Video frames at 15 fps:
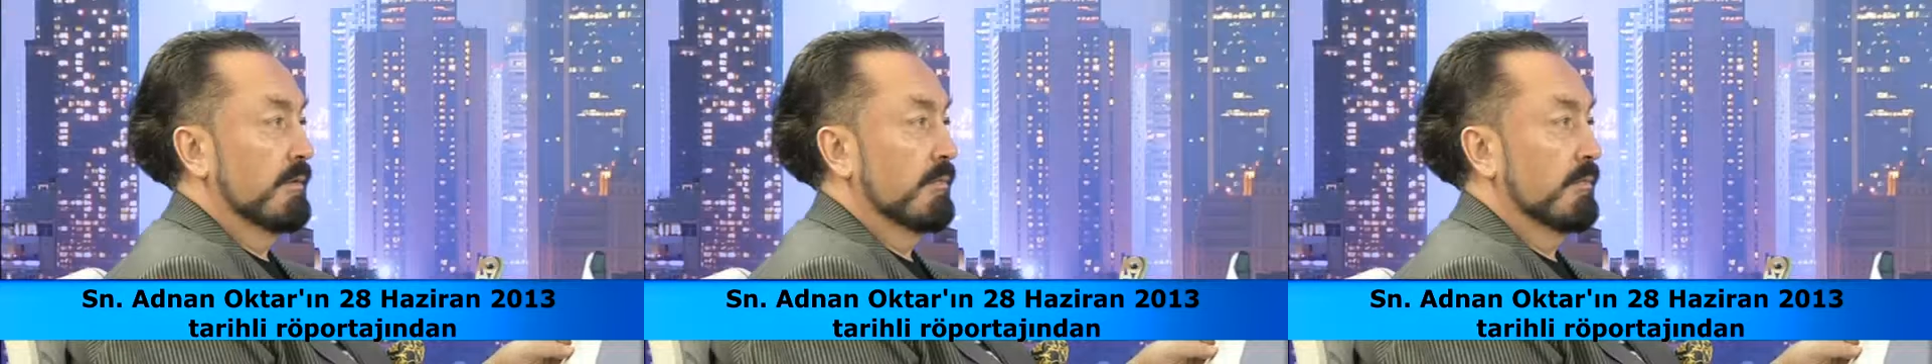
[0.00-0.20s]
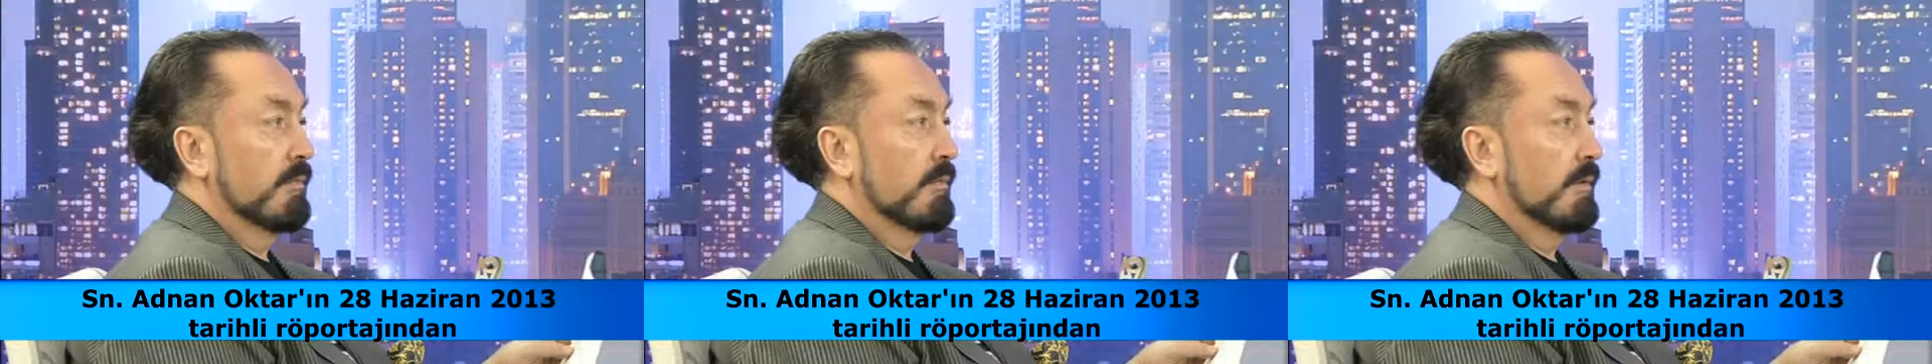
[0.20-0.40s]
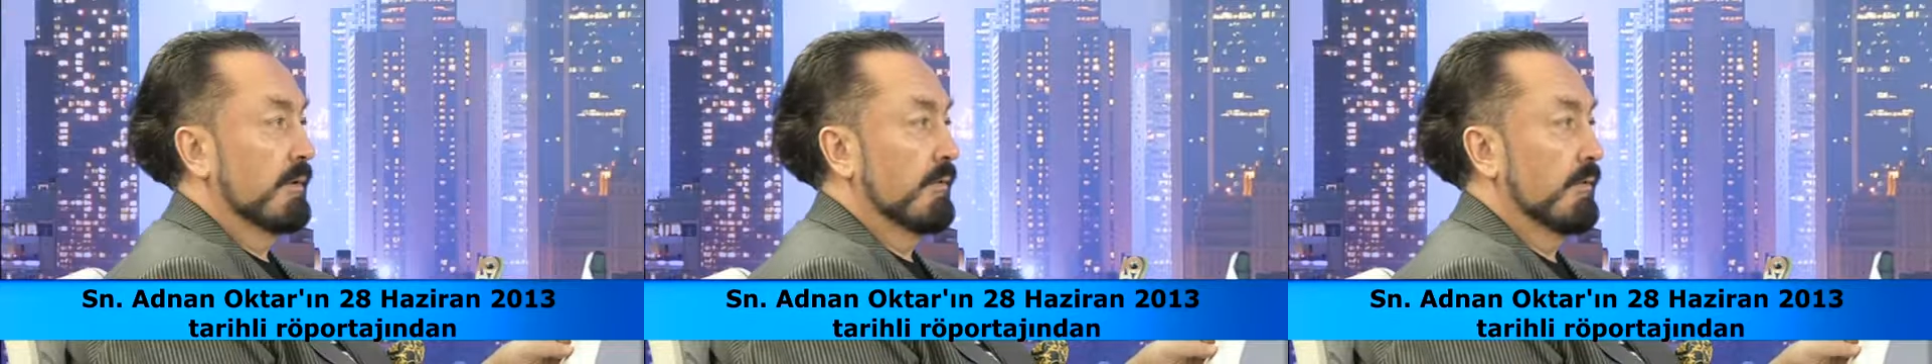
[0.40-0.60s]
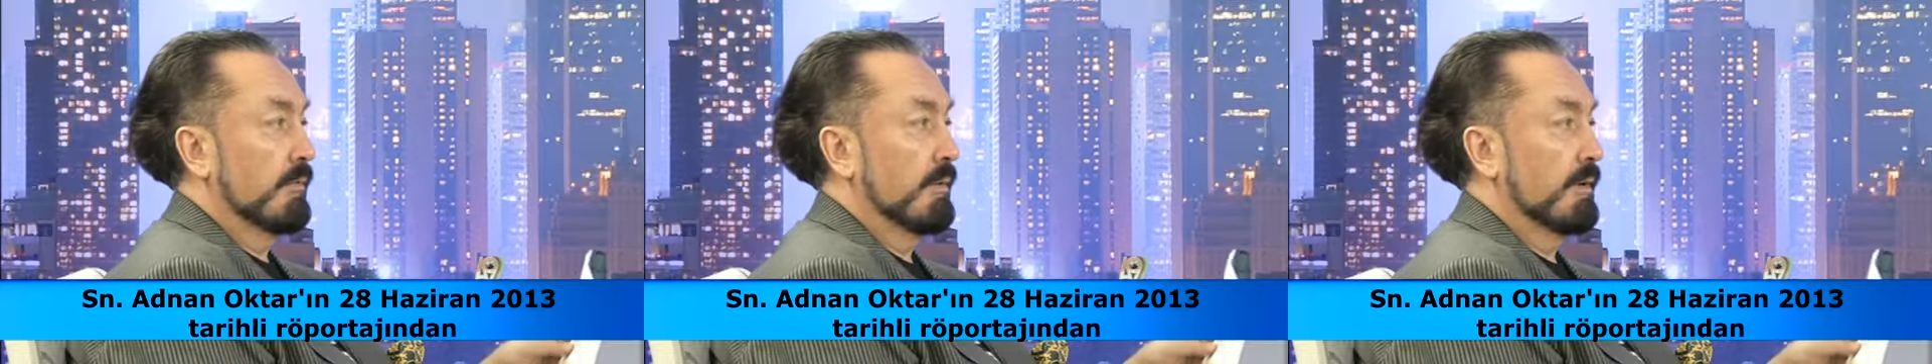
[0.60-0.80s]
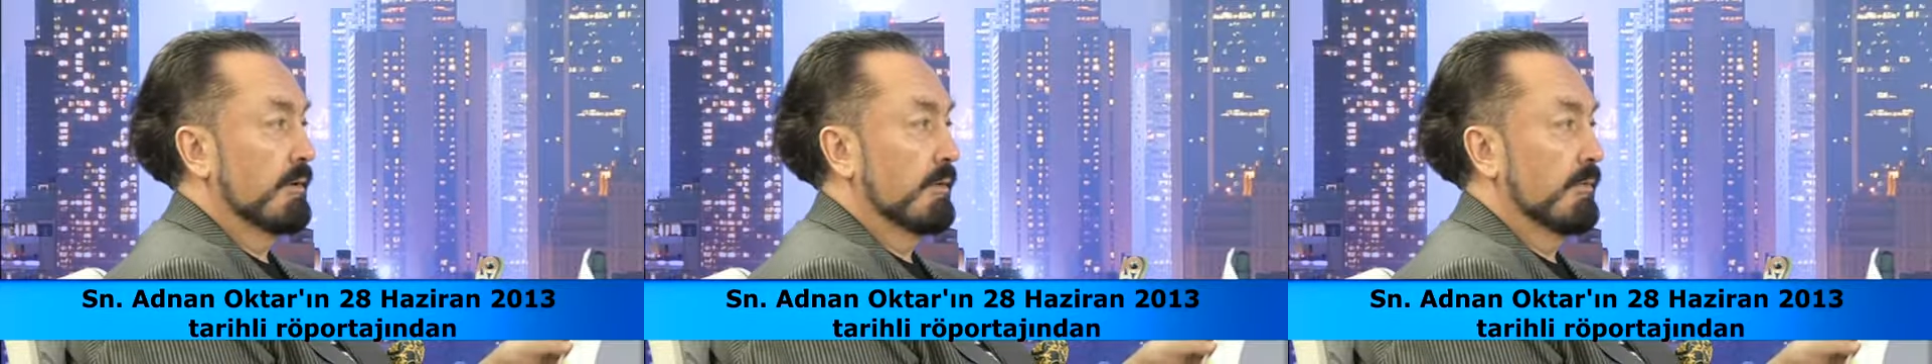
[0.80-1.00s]
şimdi kafa
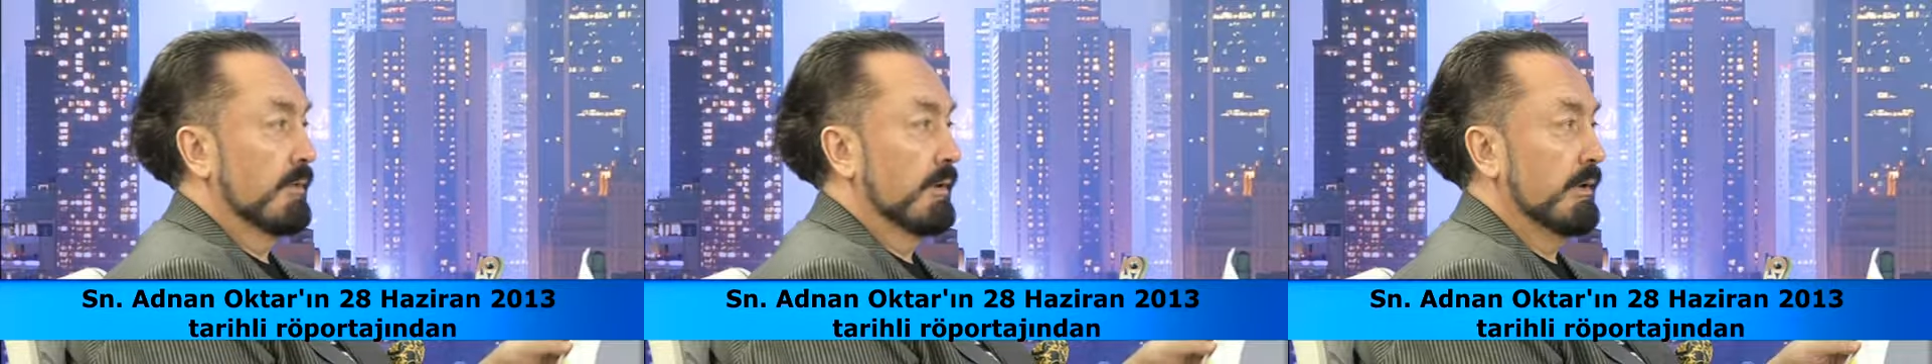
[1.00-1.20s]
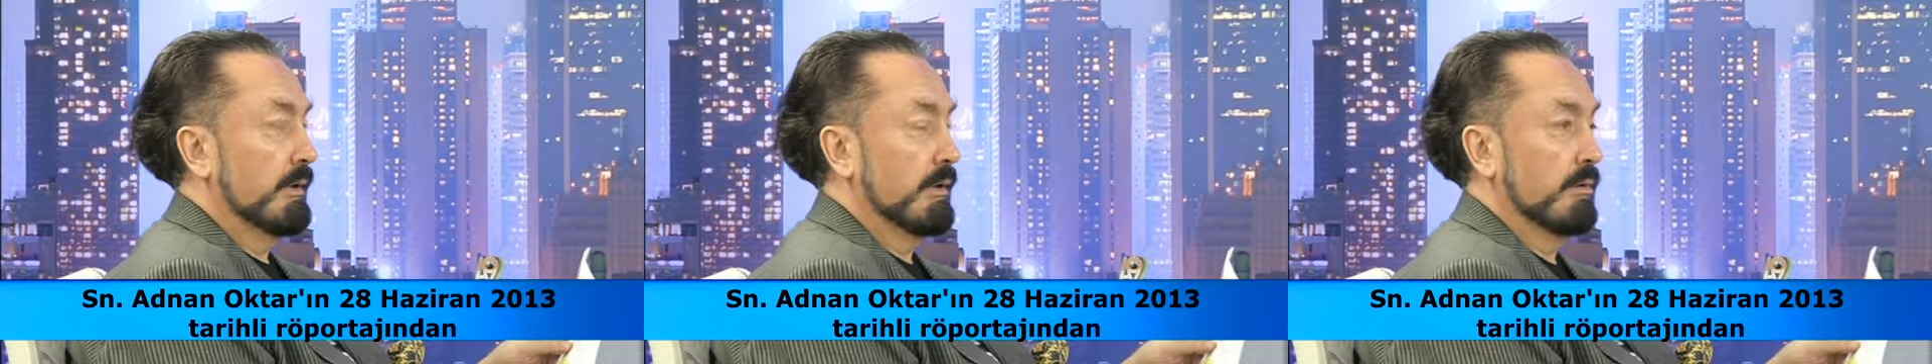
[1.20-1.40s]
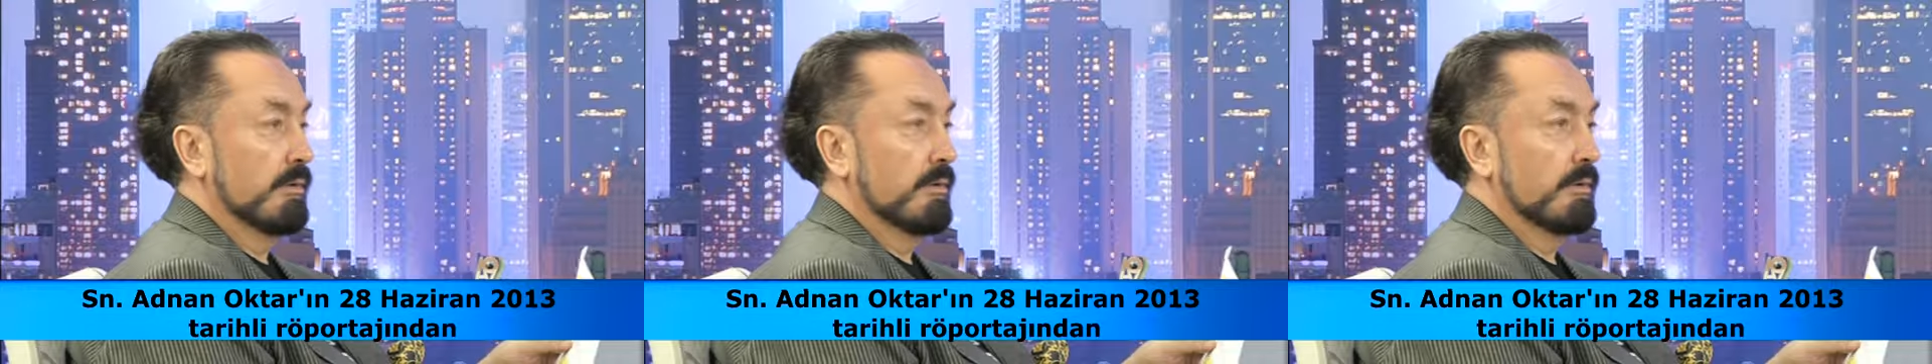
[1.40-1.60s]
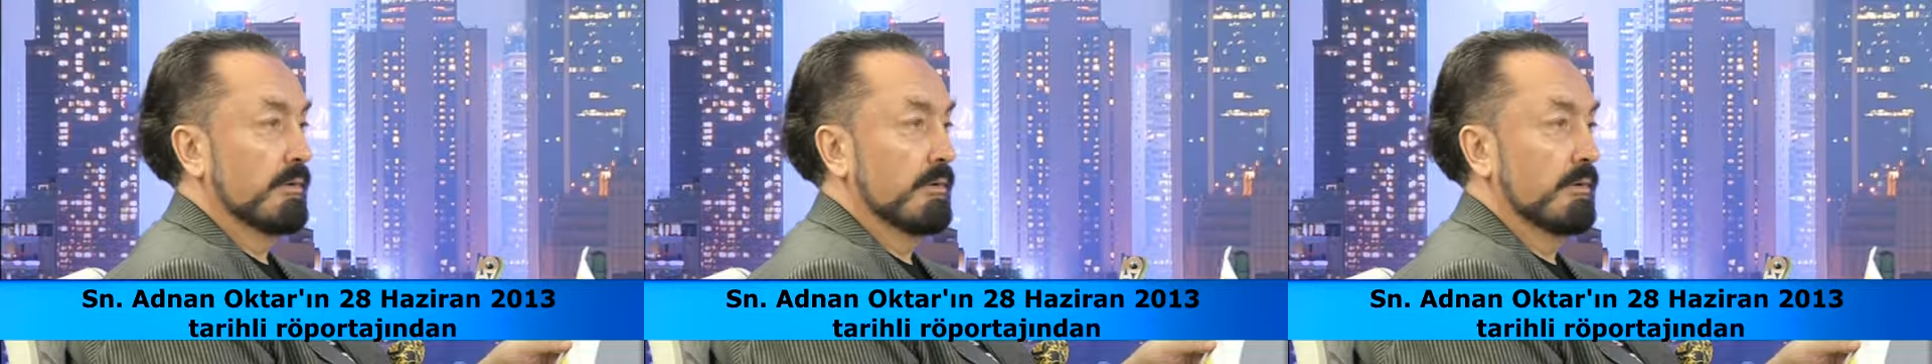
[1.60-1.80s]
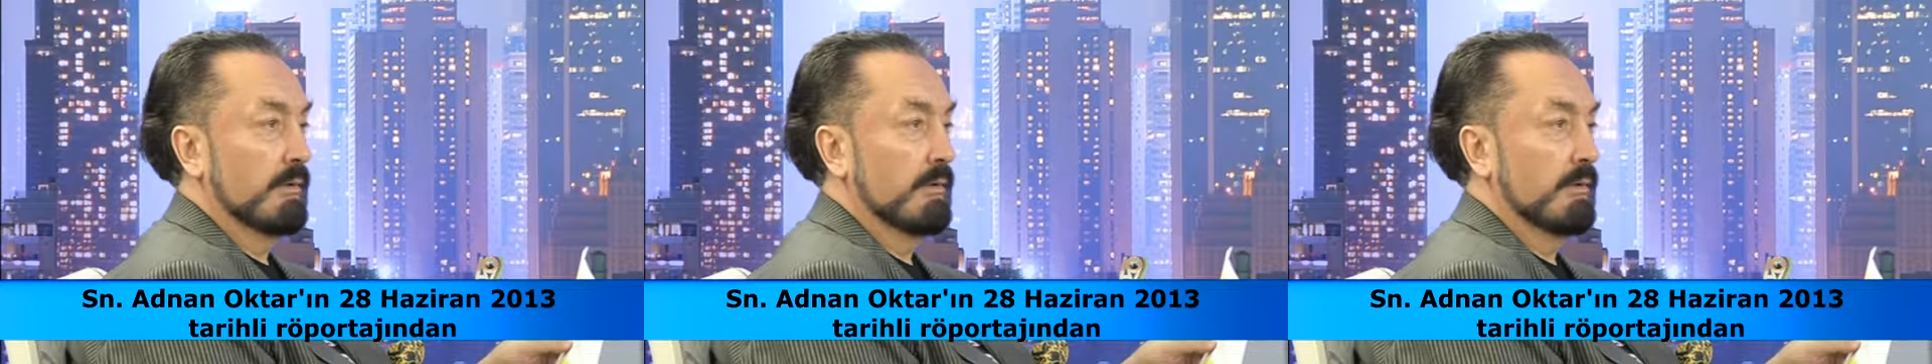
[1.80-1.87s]
bulandırmaya gerek yok.